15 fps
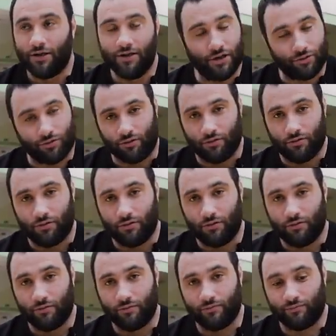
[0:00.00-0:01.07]
нету.
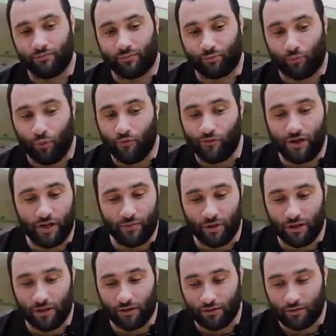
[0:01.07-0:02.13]
По
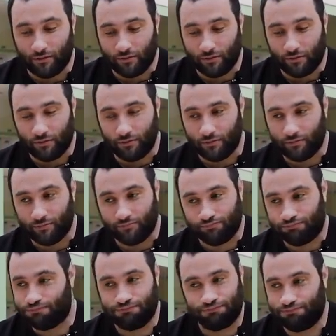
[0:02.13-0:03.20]
времени э,
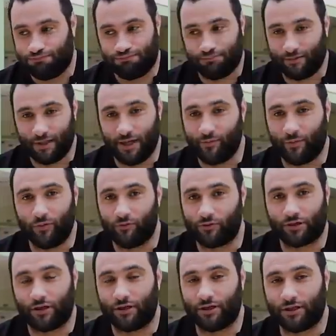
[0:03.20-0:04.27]
я не могу
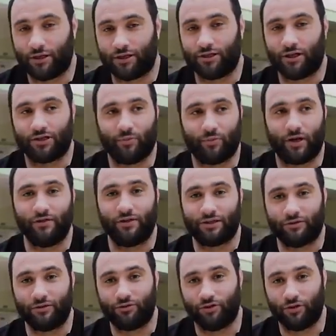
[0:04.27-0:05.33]
сказать, если даже наше
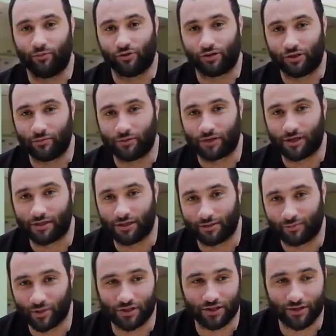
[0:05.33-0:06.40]
правительство ничего не может нам
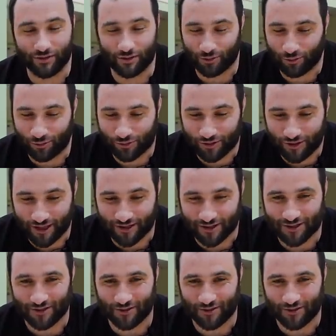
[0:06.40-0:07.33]
сказать по телевизору, то уж я-то